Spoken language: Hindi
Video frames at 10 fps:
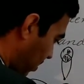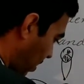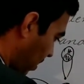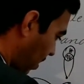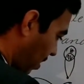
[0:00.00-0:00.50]

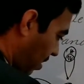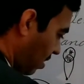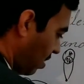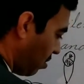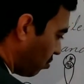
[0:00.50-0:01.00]
देखें
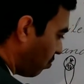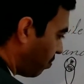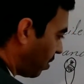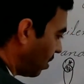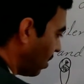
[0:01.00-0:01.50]
तो
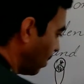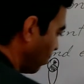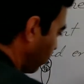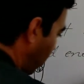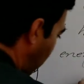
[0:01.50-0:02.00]
बाड
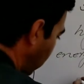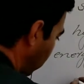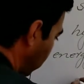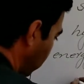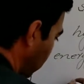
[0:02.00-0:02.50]
लेंथ जो है
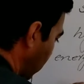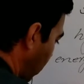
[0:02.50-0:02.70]
सी